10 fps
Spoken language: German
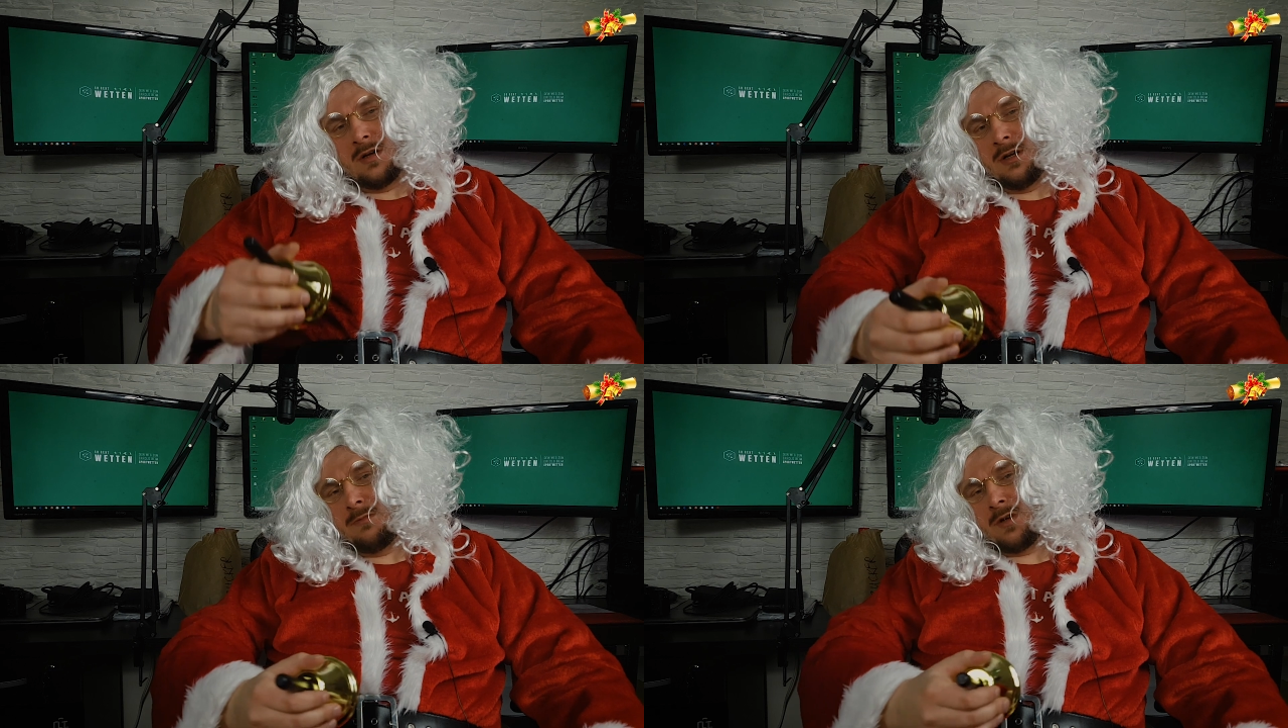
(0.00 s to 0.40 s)

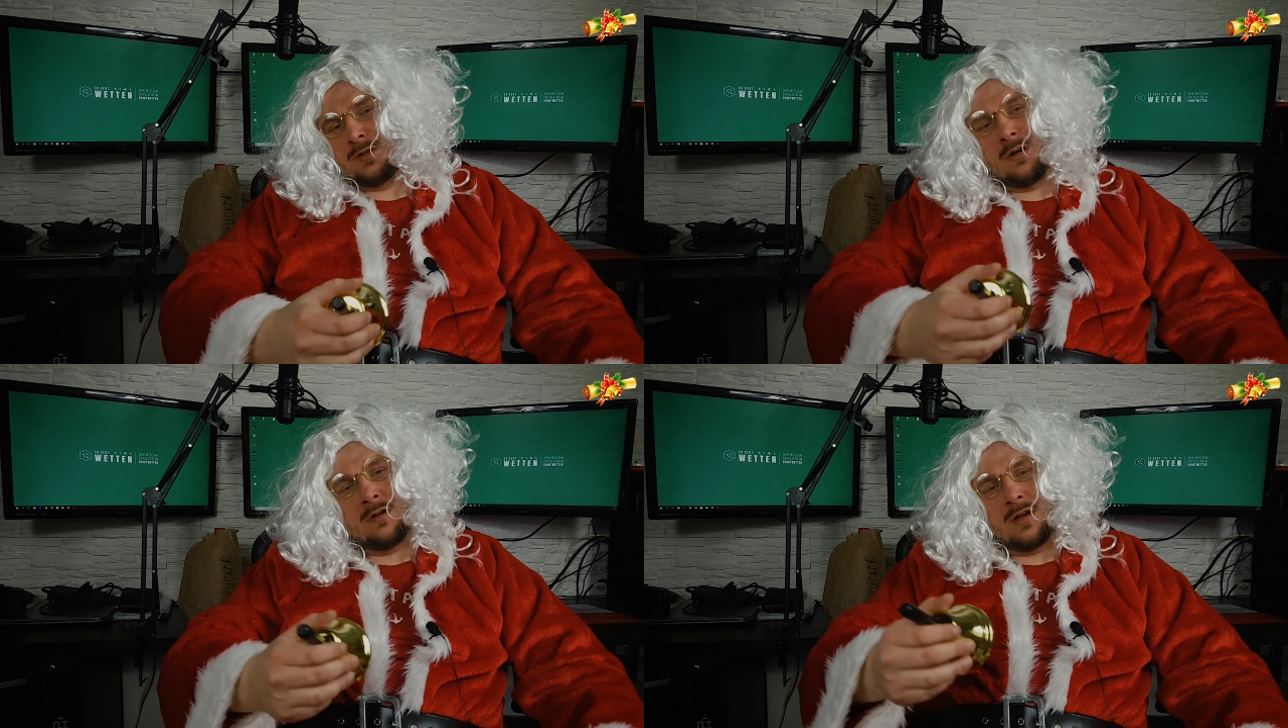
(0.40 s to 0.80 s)
Nehmt
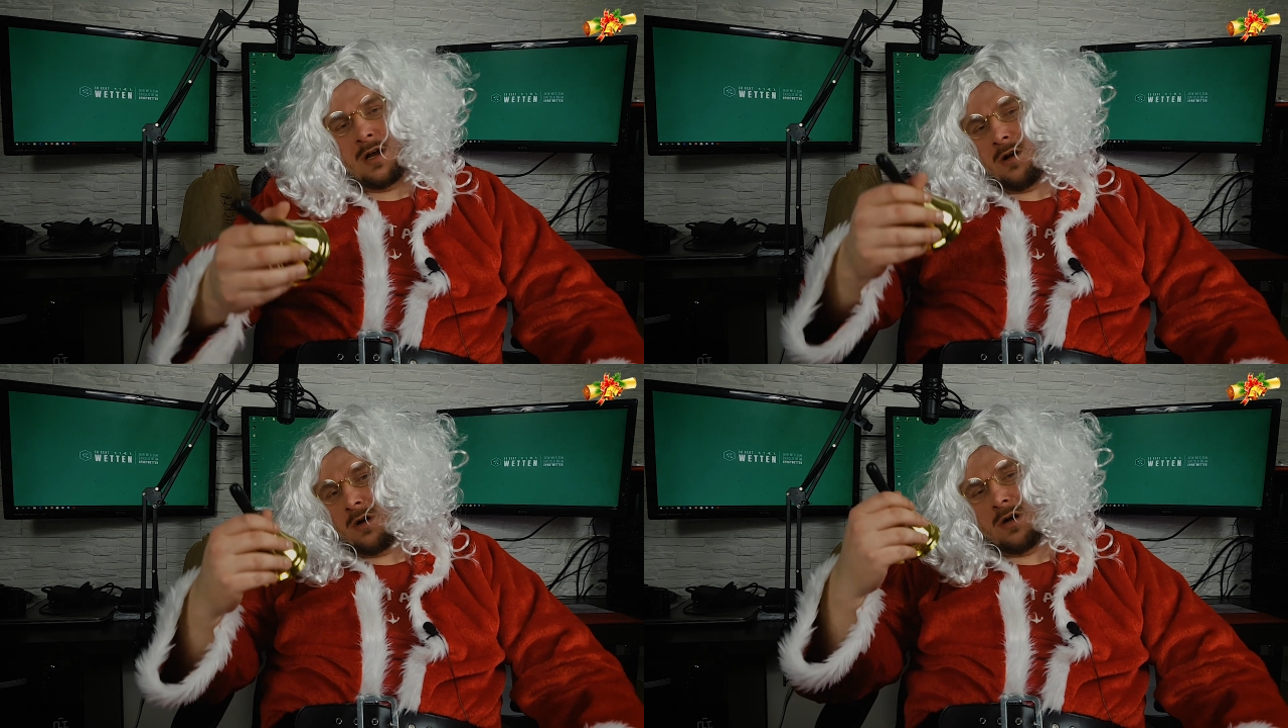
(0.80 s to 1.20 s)
euch irgendeine
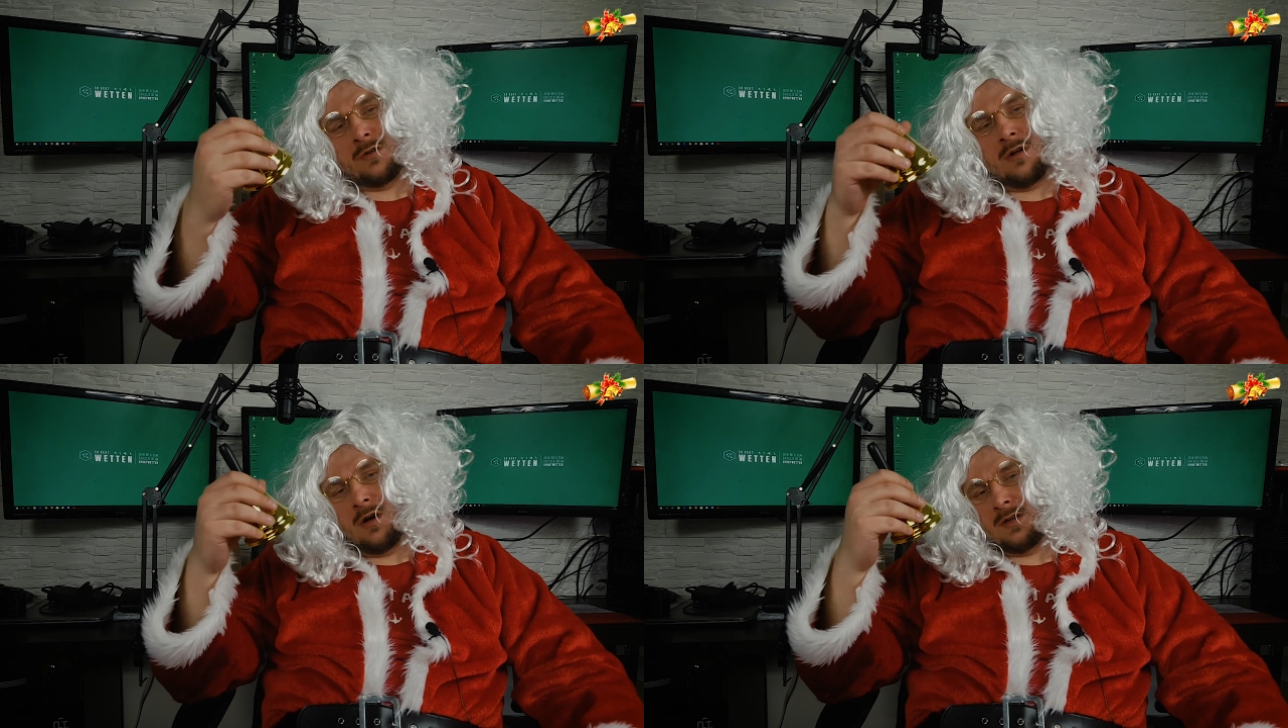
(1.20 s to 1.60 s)
Glocke
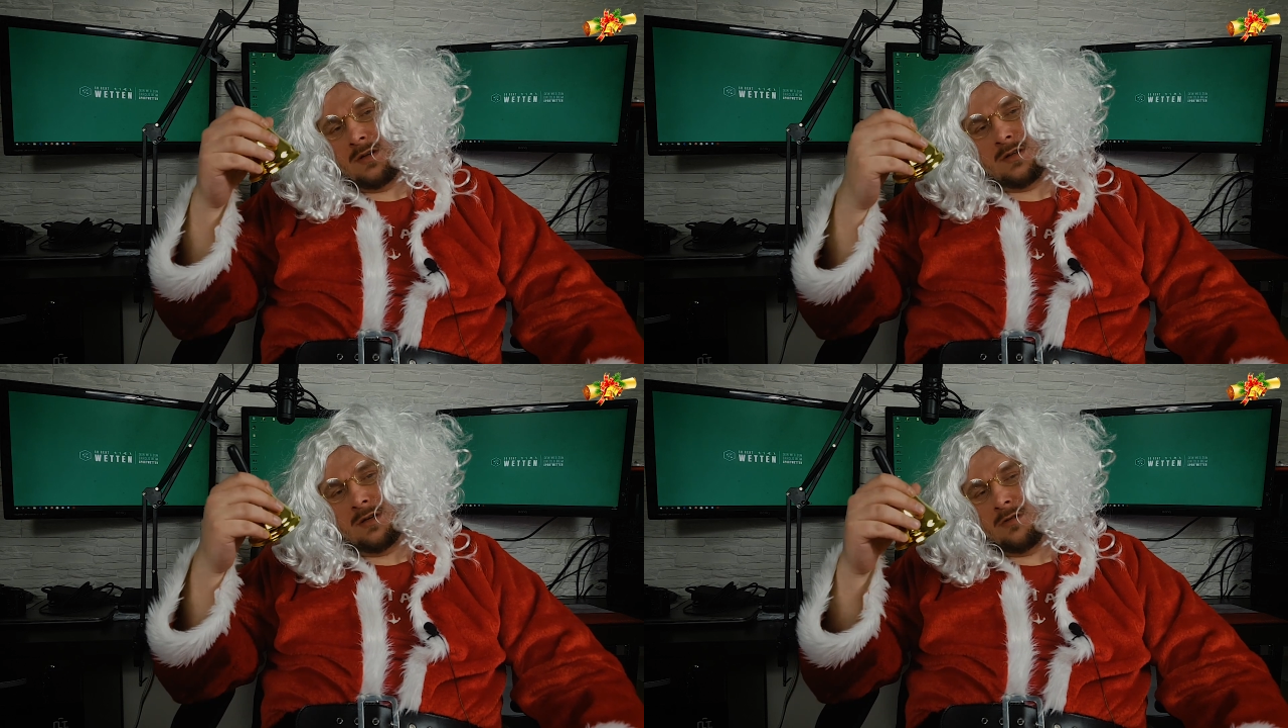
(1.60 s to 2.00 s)
und
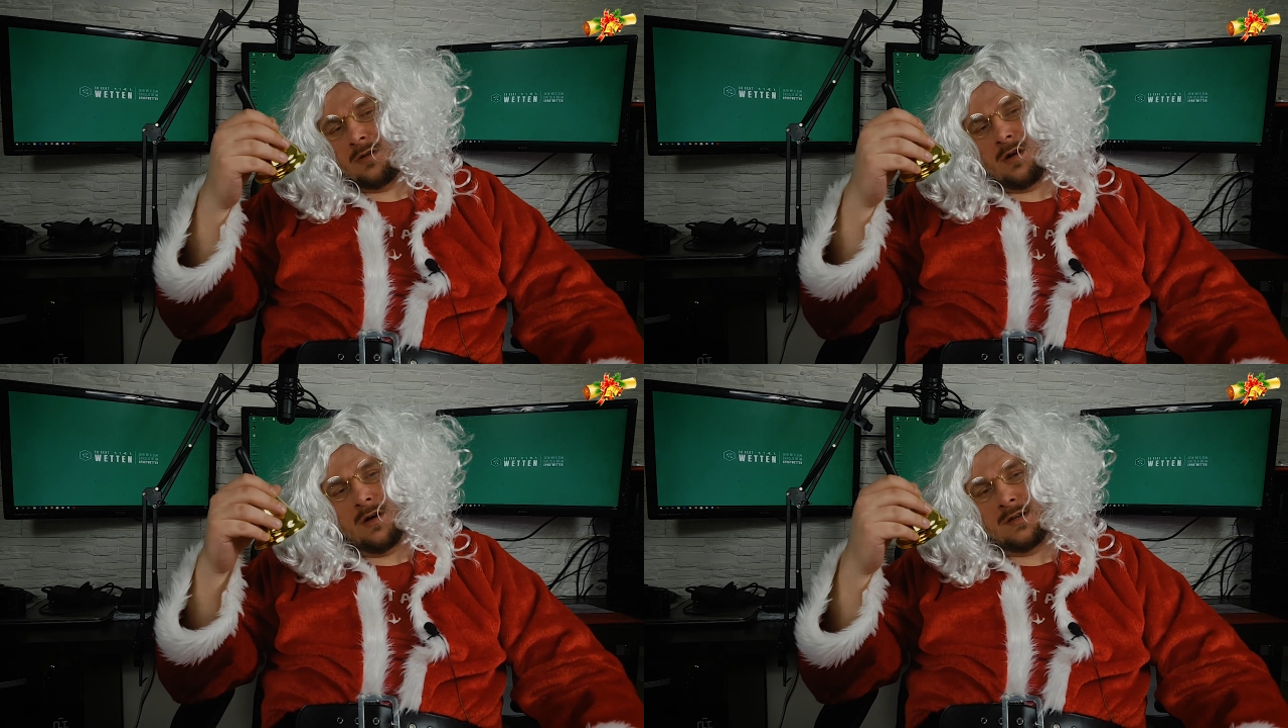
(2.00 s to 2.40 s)
läutet die
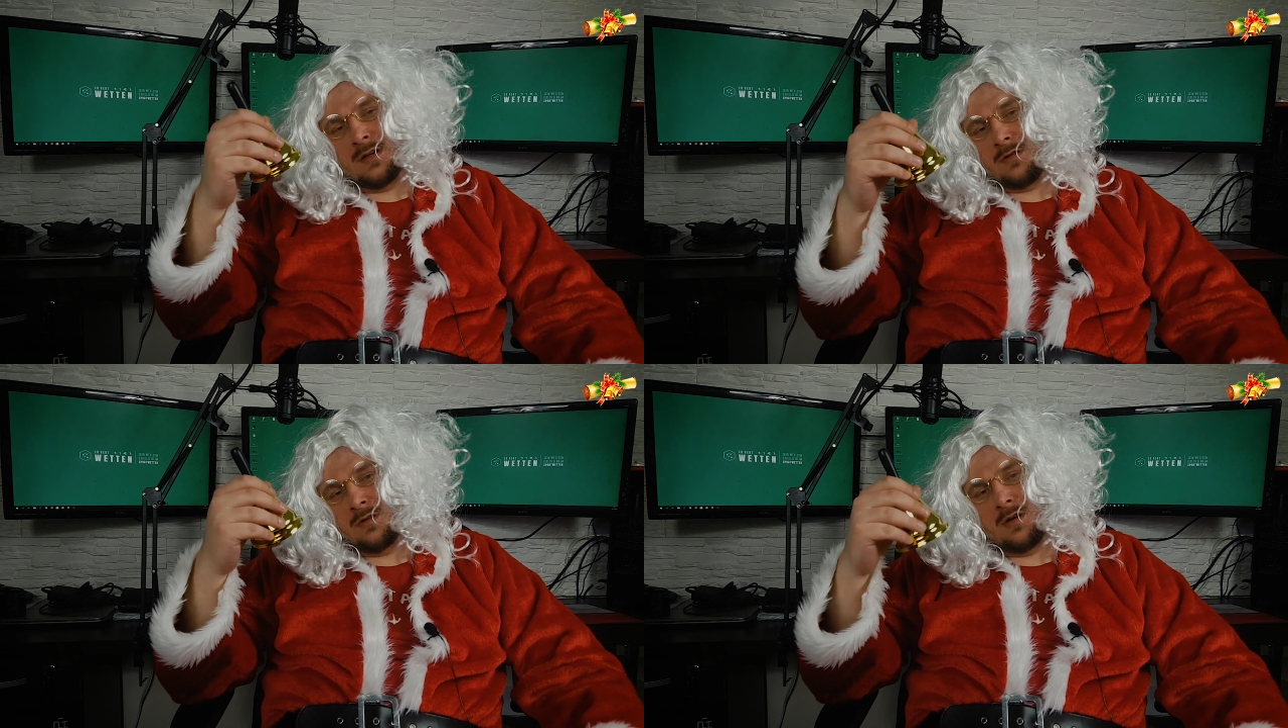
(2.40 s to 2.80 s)
und
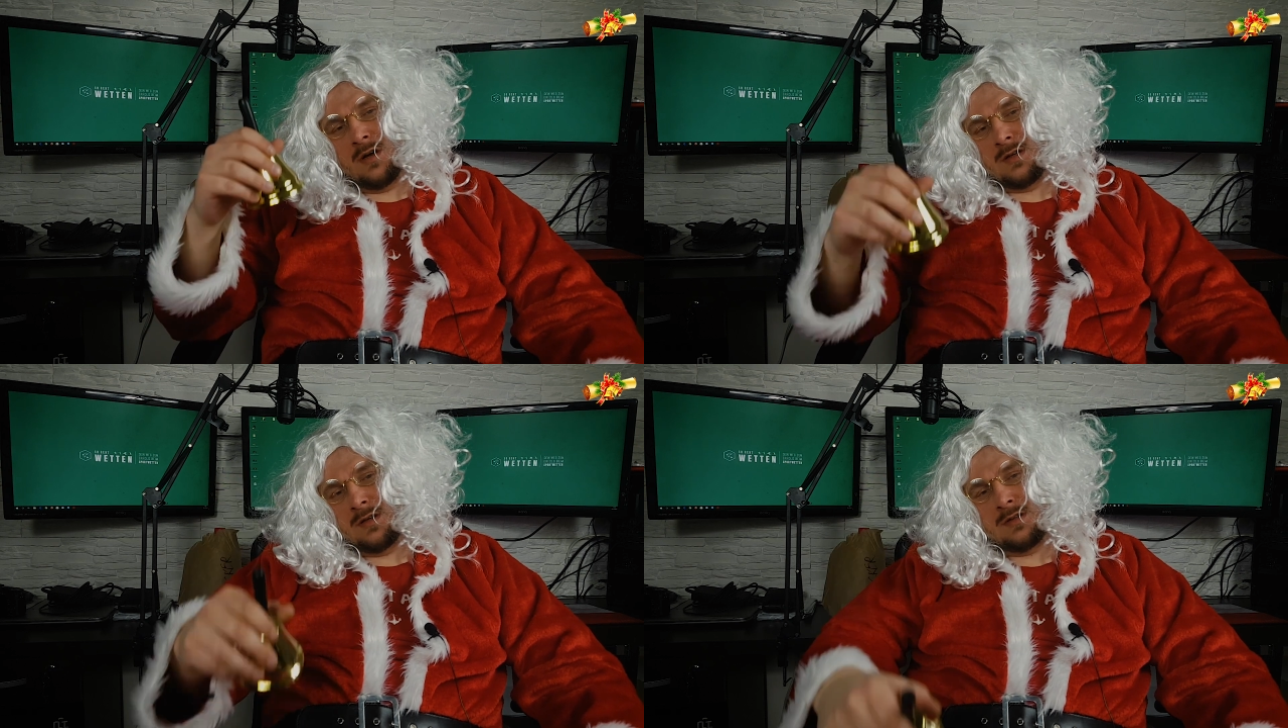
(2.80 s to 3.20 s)
läutet und
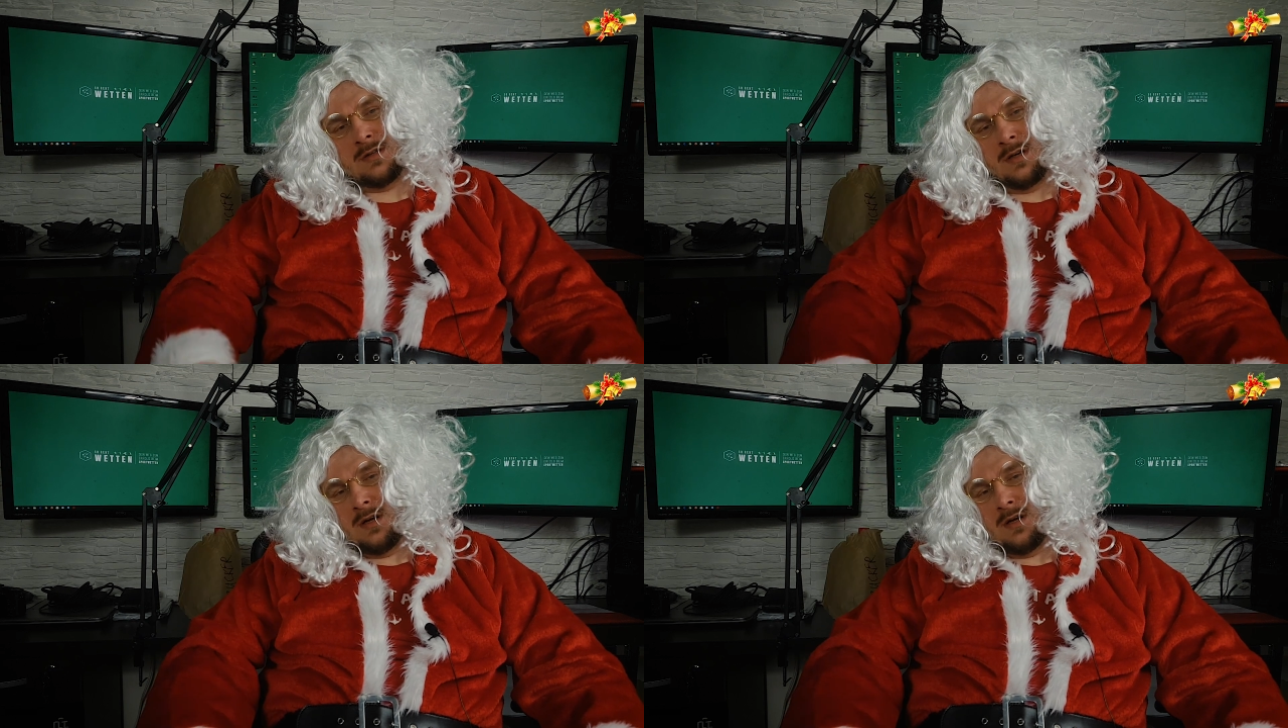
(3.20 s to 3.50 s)
läutet.